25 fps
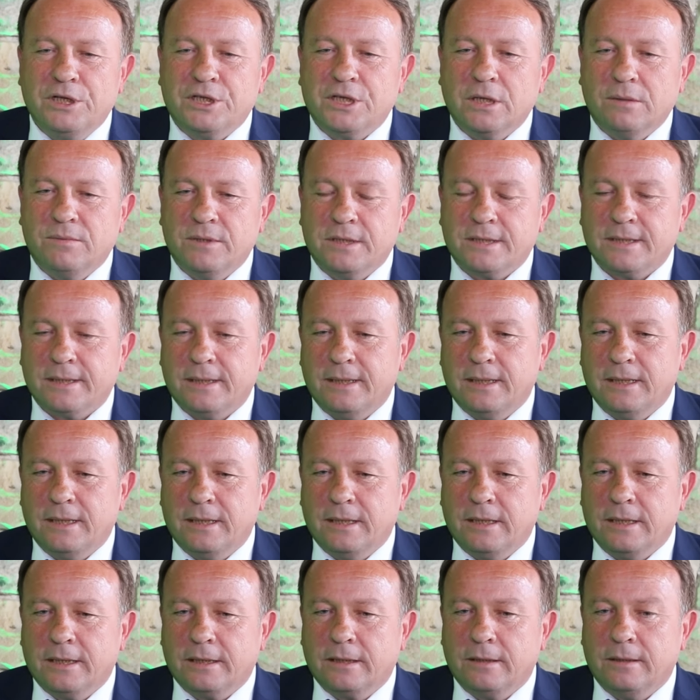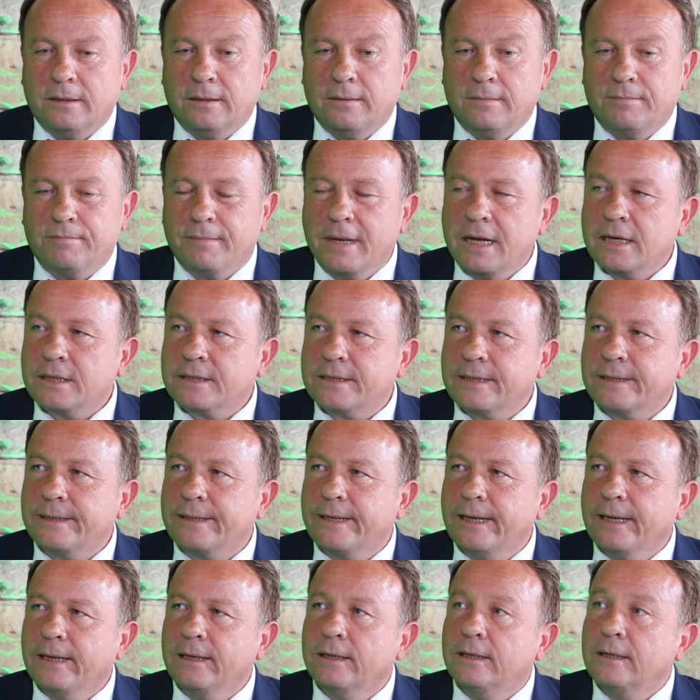ilçemiz e,
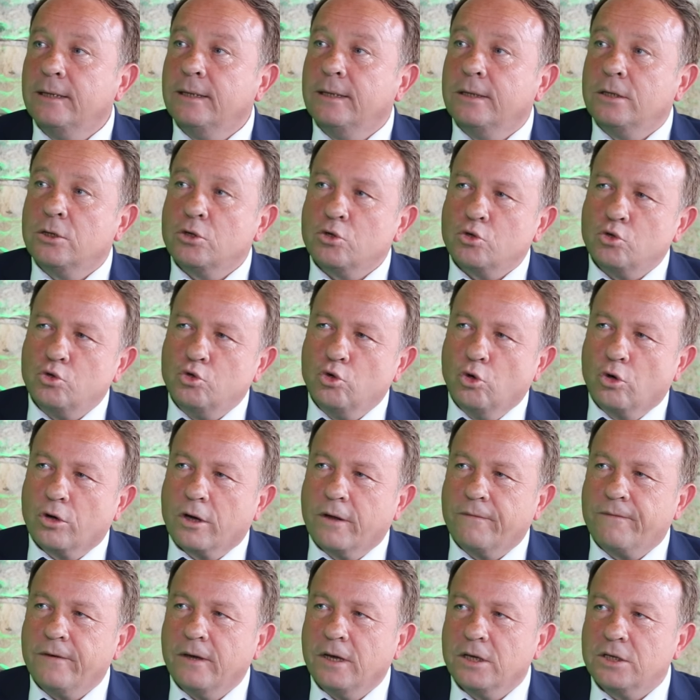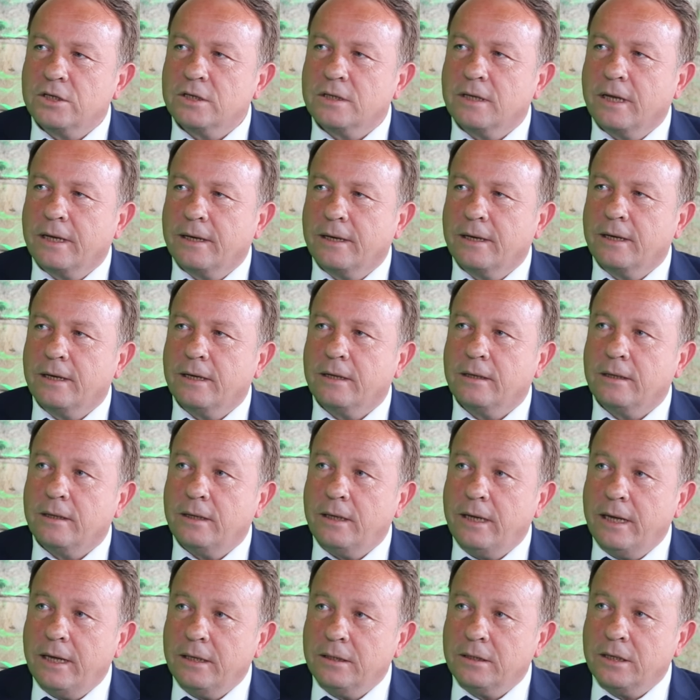Mersin'de coğrafi açıdan
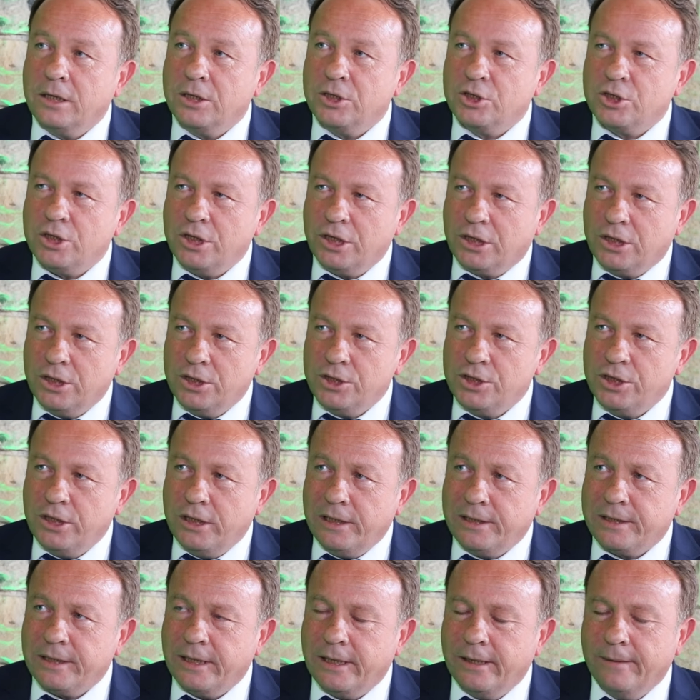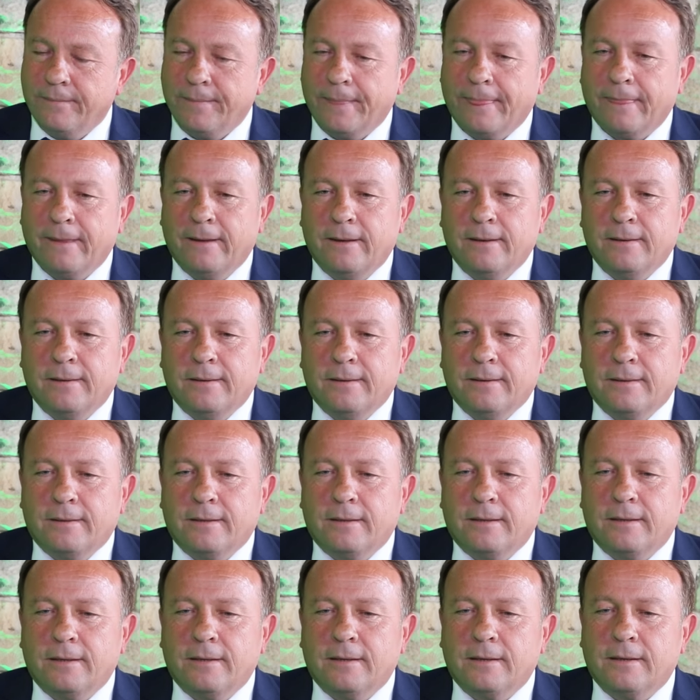en geniş ikinci ilçe.
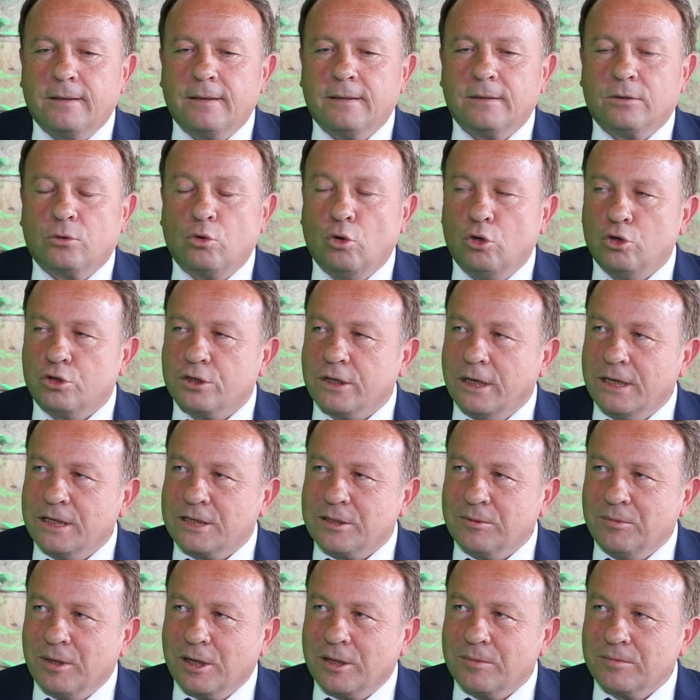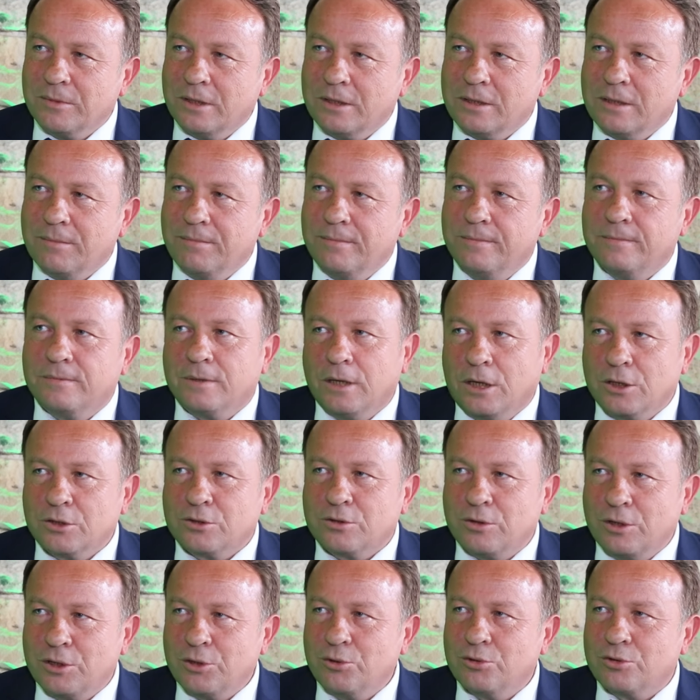E, köy sayısı bakımından da
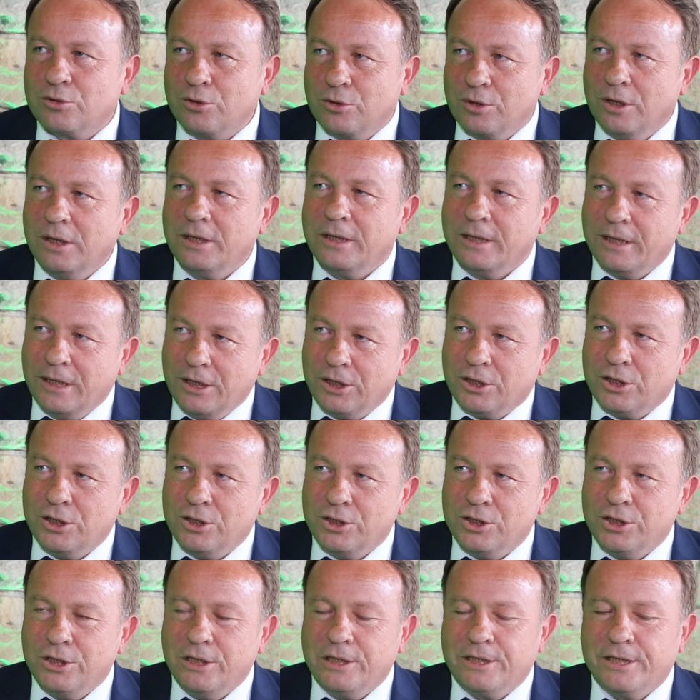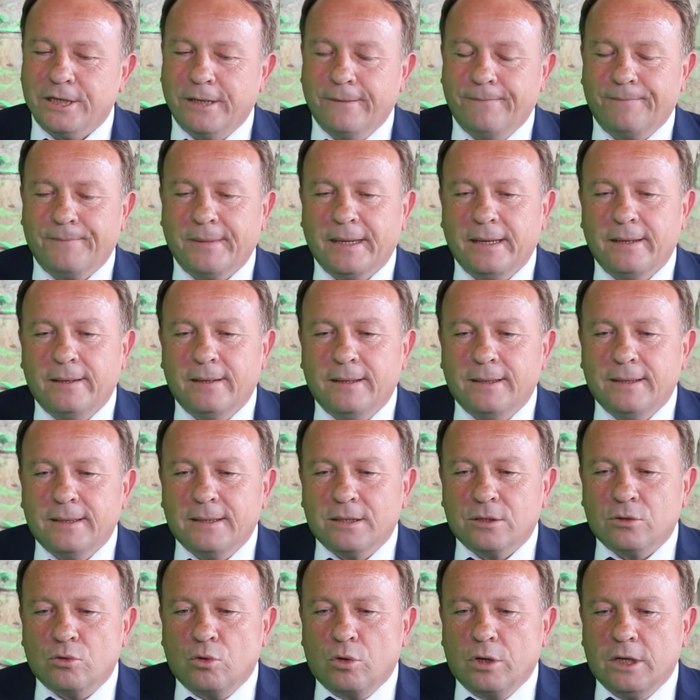Tarsus'tan sonra yine ikinci ilçe.
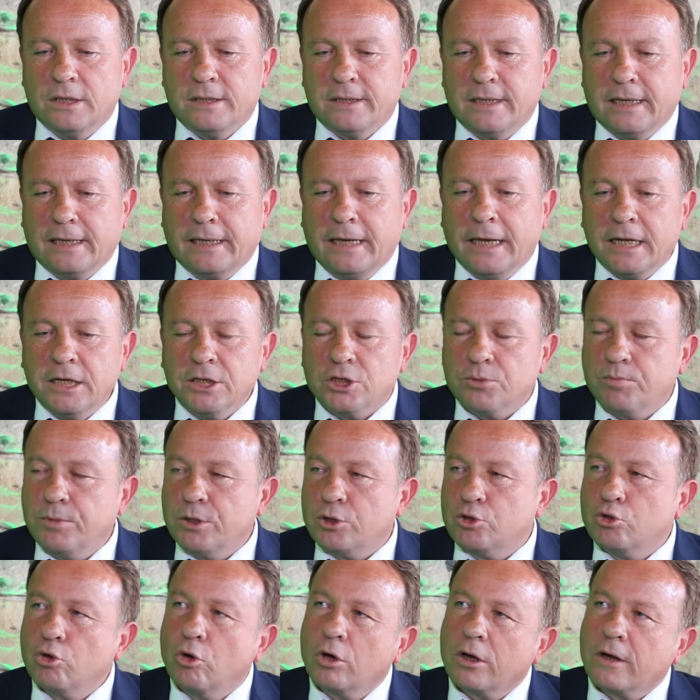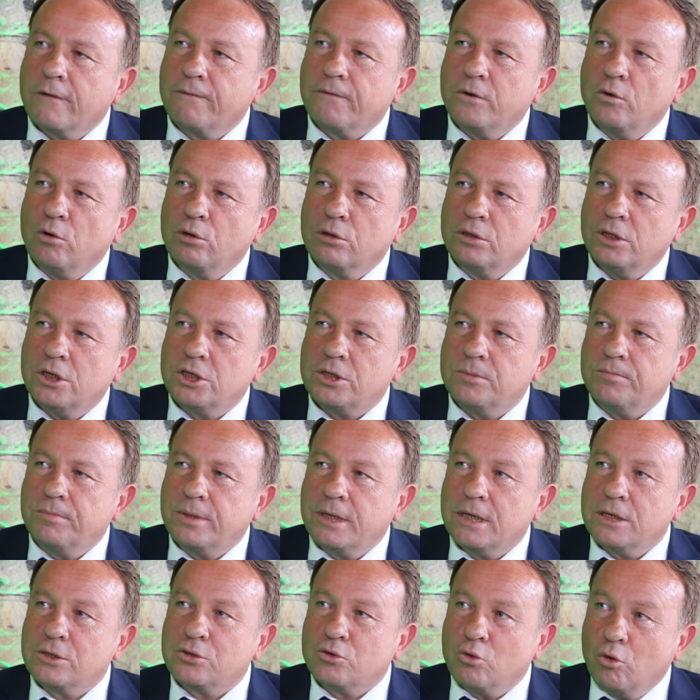Dolayısıyla geniş bir coğrafya olduğu için
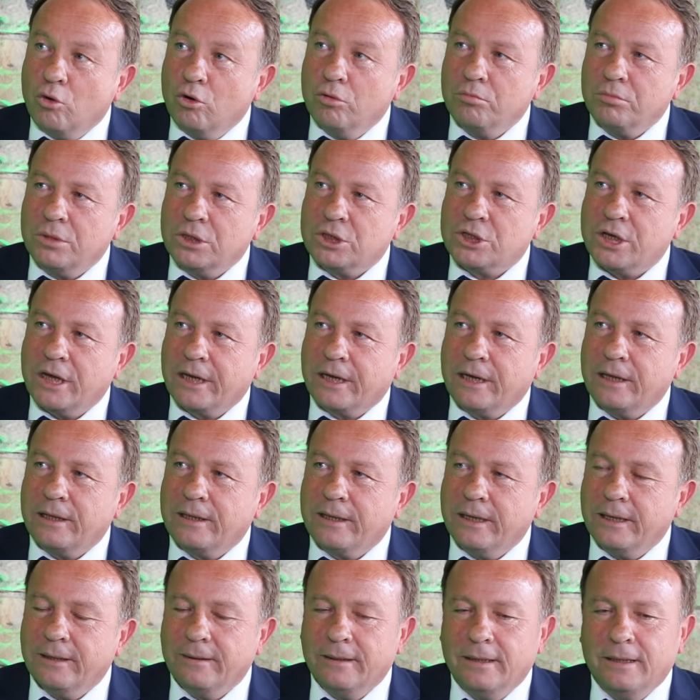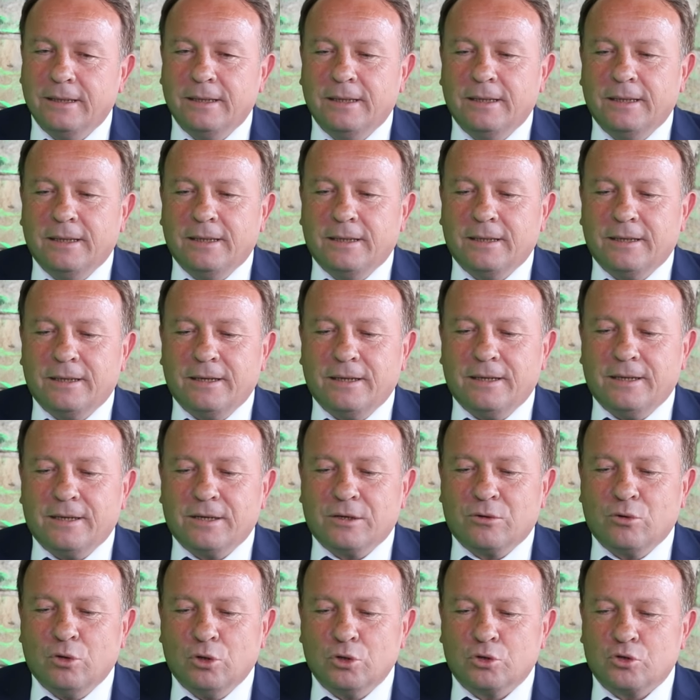biraz yoğun bir şekilde
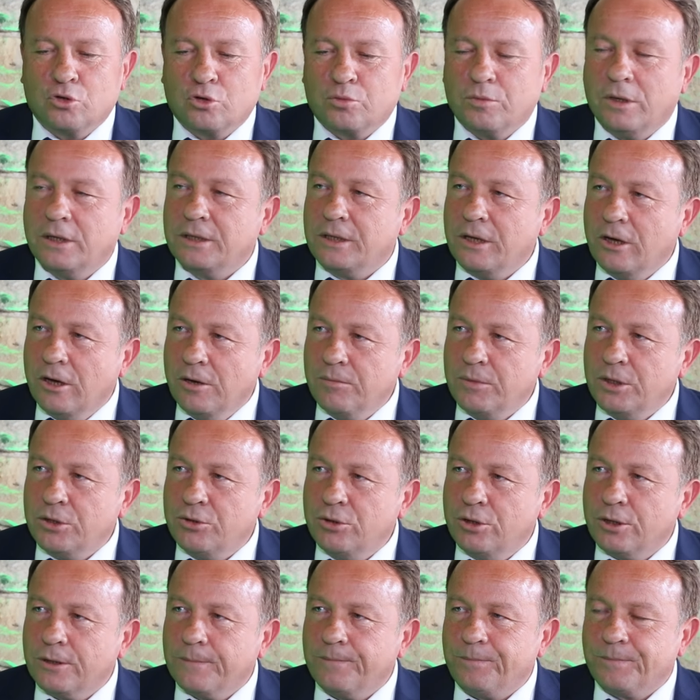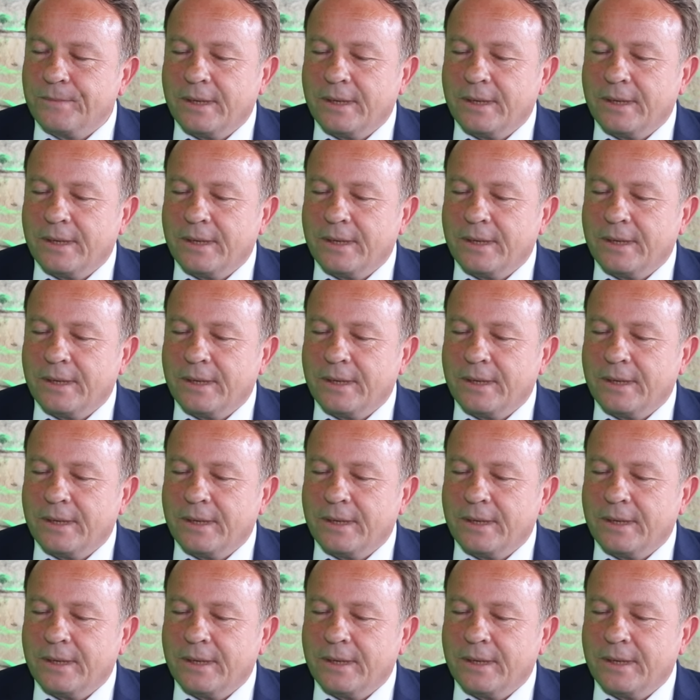e, koşturma devam ediyor.